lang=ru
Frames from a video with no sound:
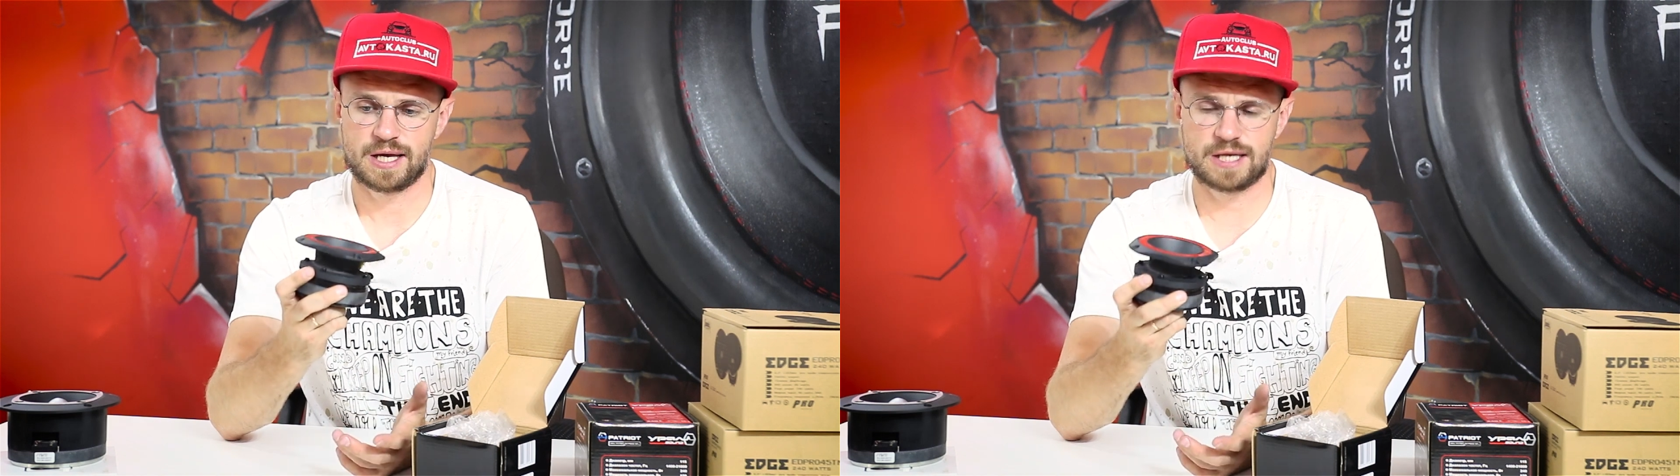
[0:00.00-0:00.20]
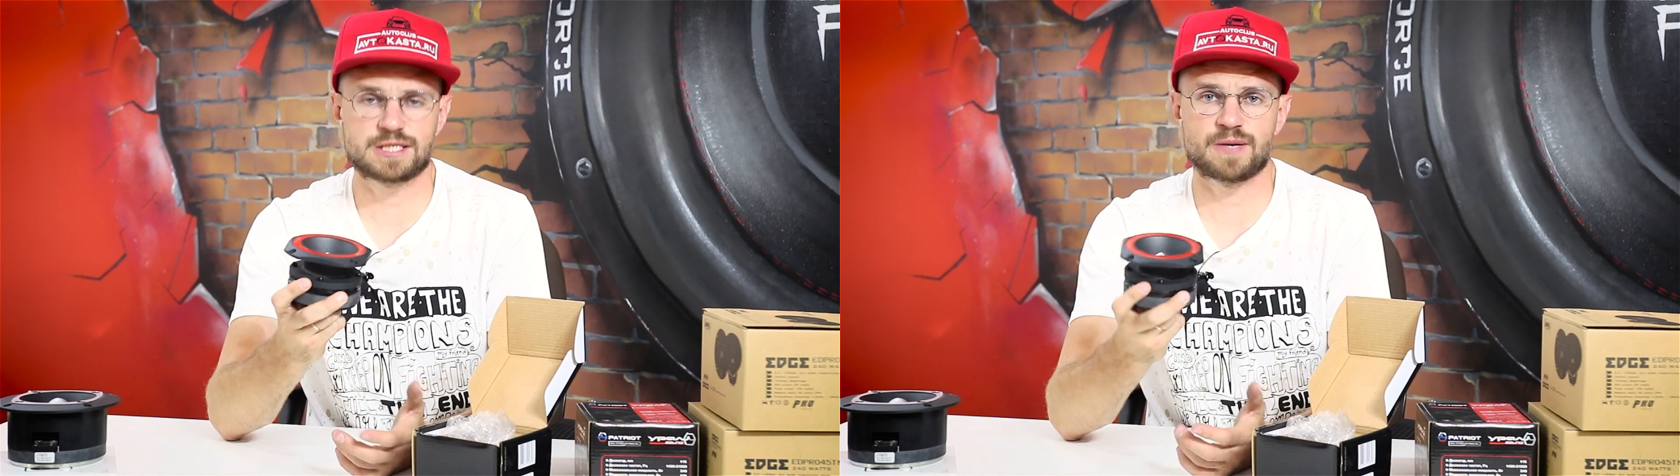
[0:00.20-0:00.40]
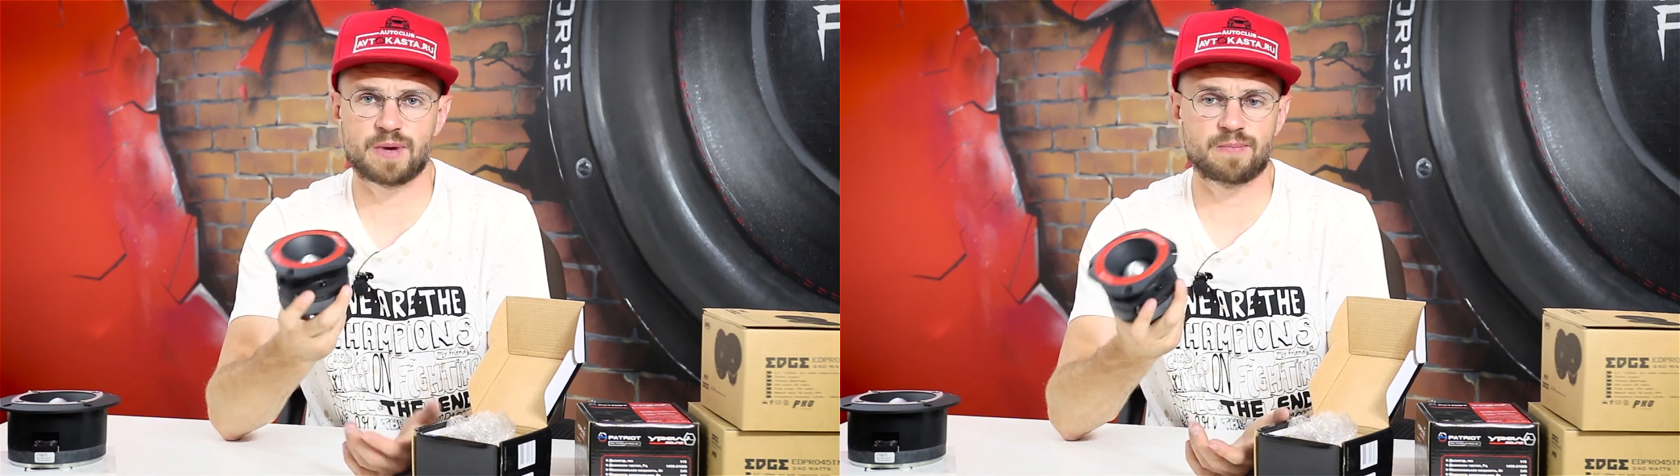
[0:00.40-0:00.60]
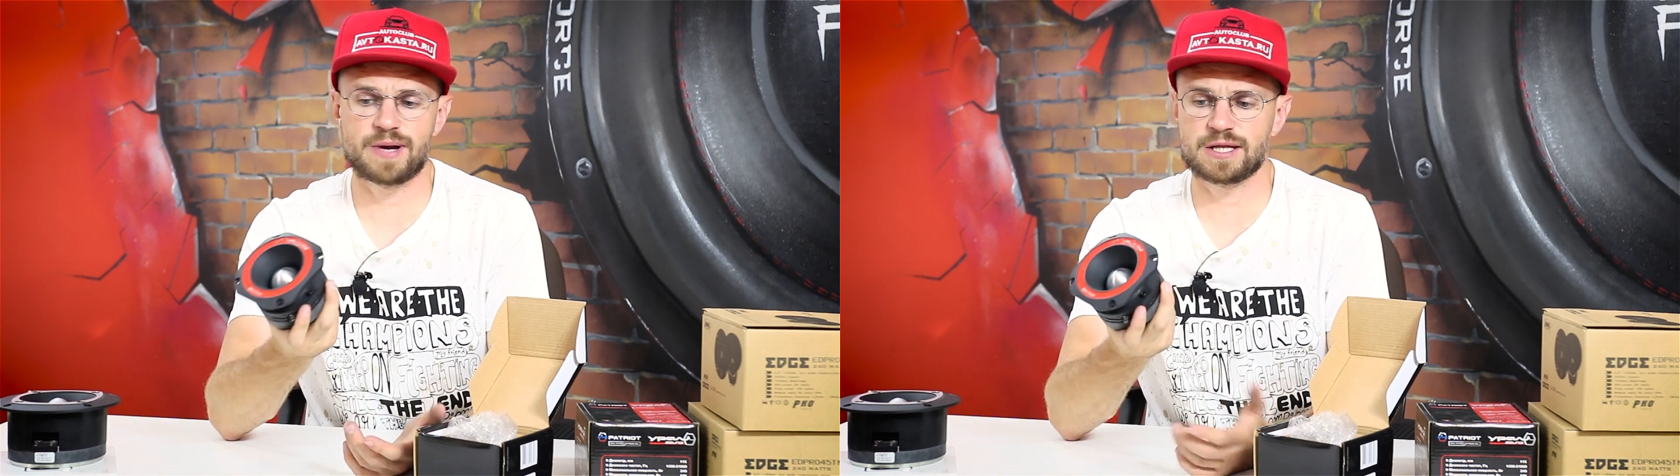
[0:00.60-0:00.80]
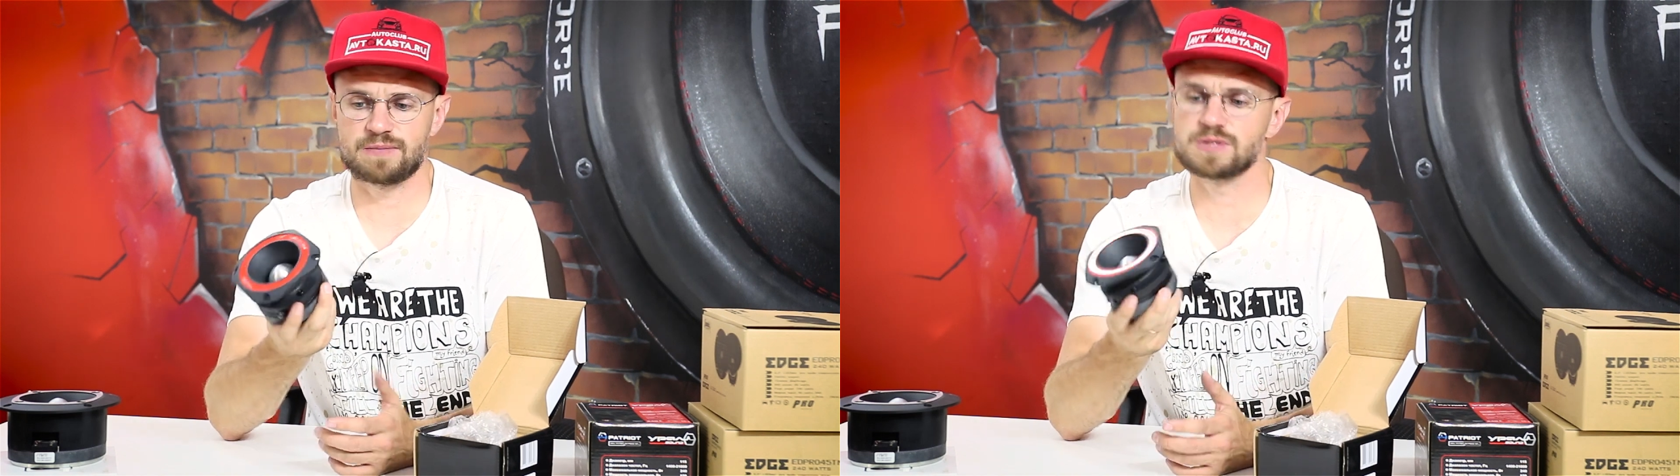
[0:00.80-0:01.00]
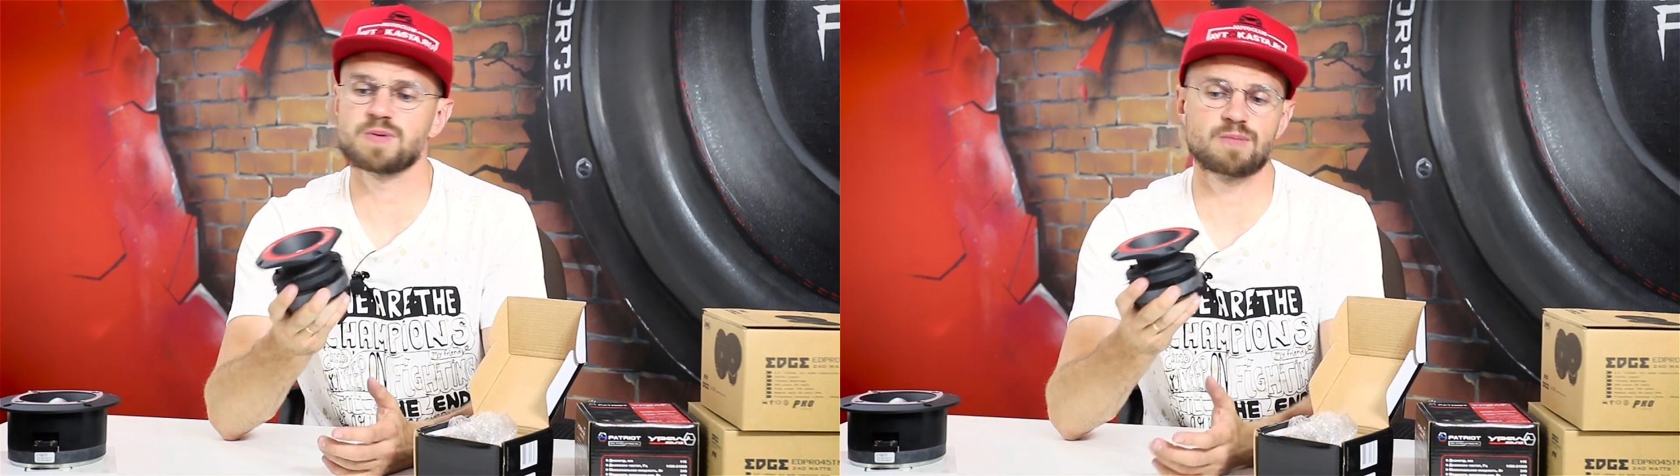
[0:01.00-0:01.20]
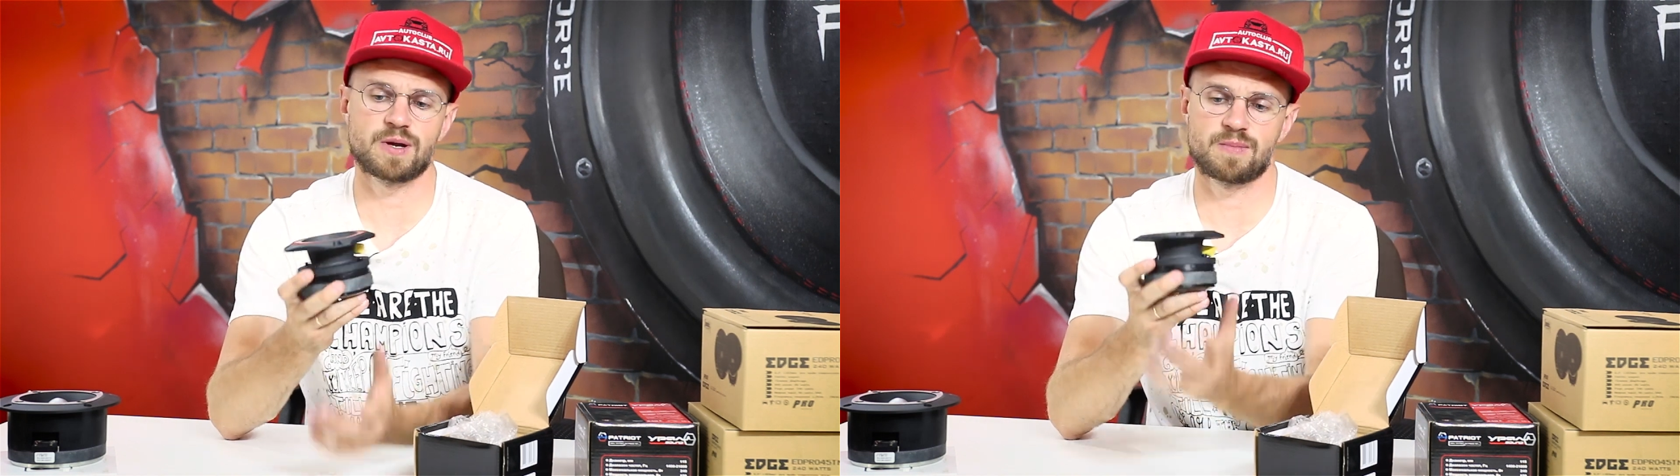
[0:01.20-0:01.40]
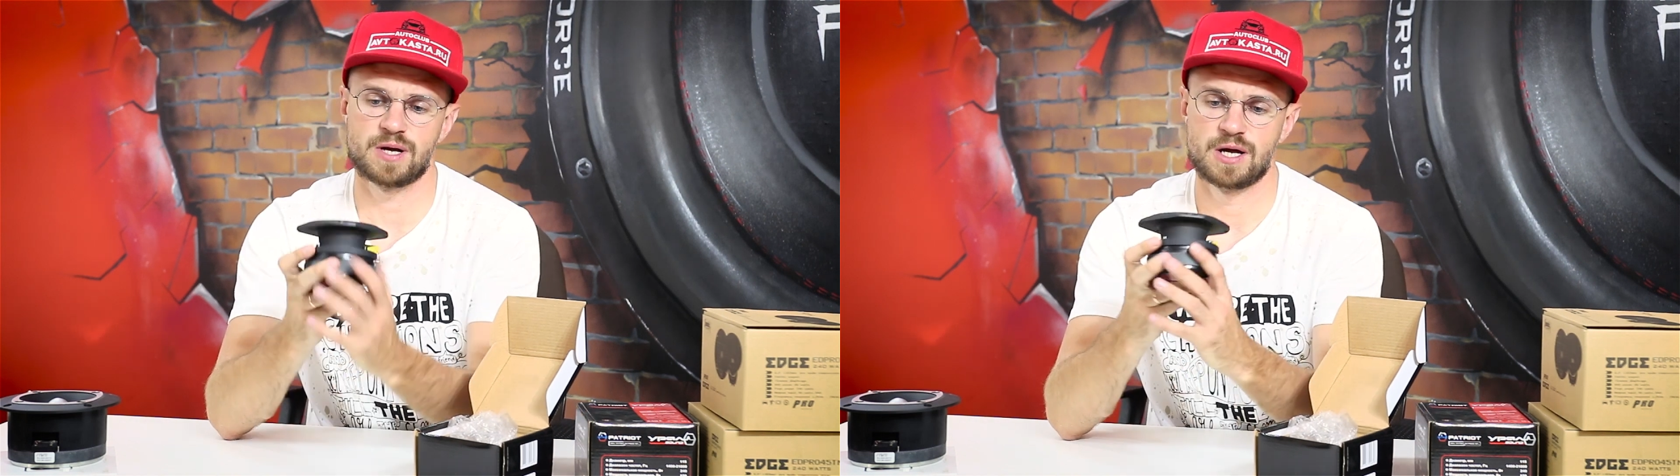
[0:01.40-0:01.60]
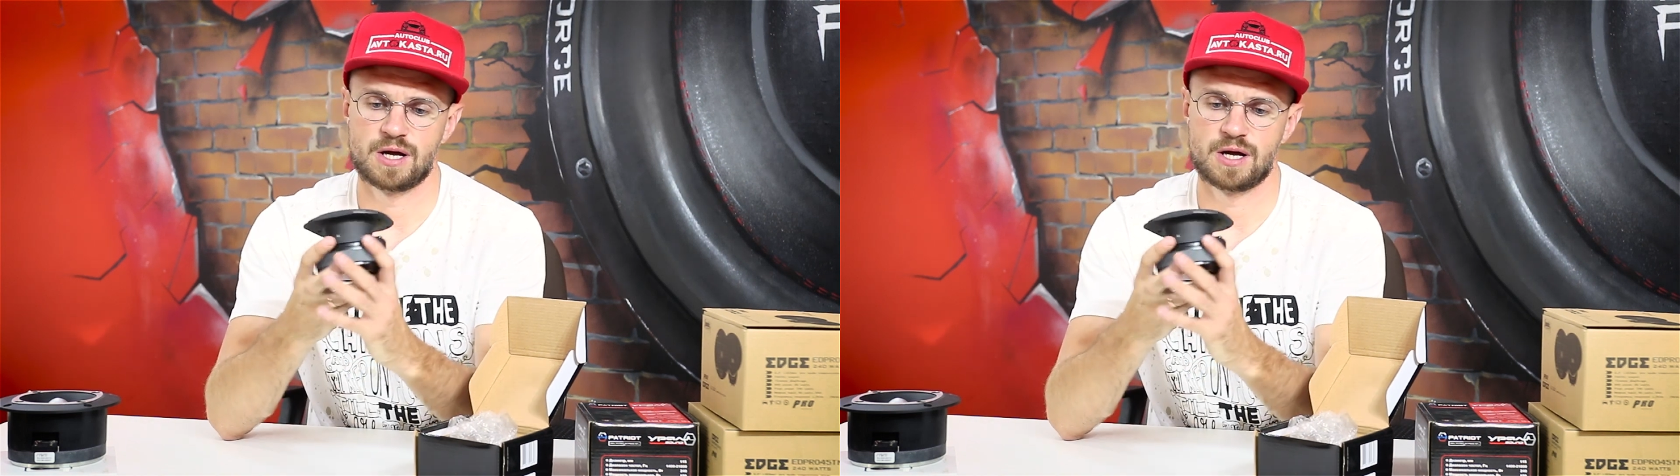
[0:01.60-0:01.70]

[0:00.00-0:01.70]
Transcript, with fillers: Есть ремкомплекты без проблем.